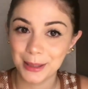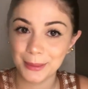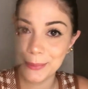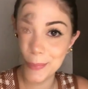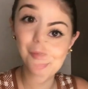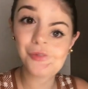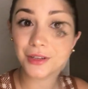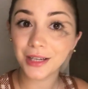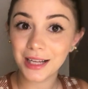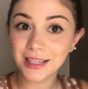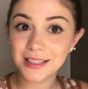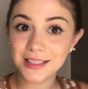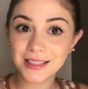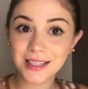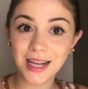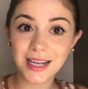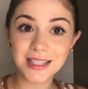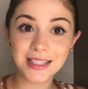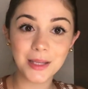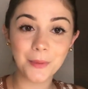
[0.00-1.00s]
Pra
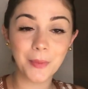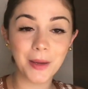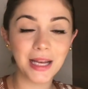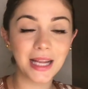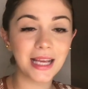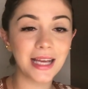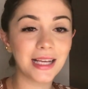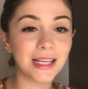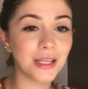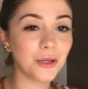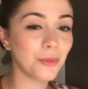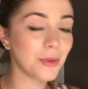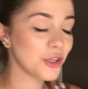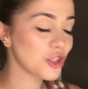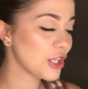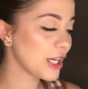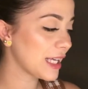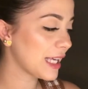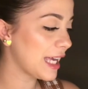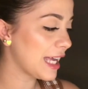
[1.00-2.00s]
finalizar, separei aqui uma
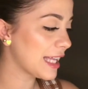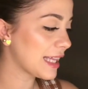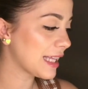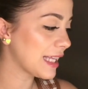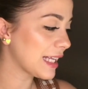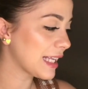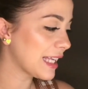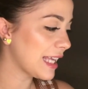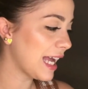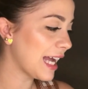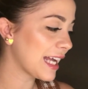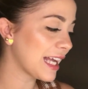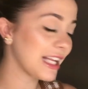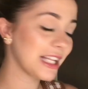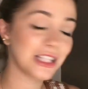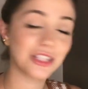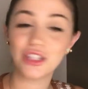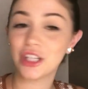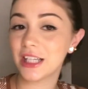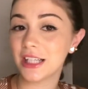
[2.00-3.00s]
jaqueta, que é
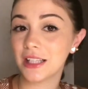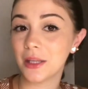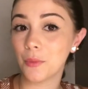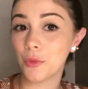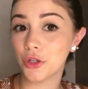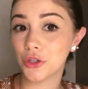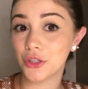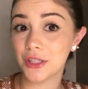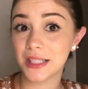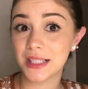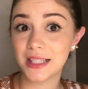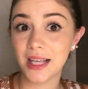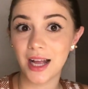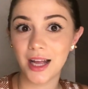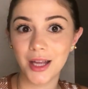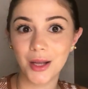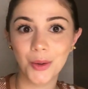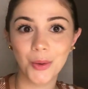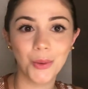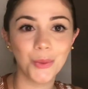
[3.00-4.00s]
aquela jaqueta
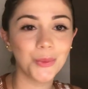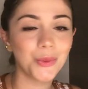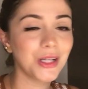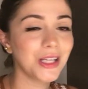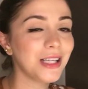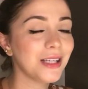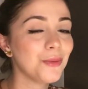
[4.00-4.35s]
motorcycle,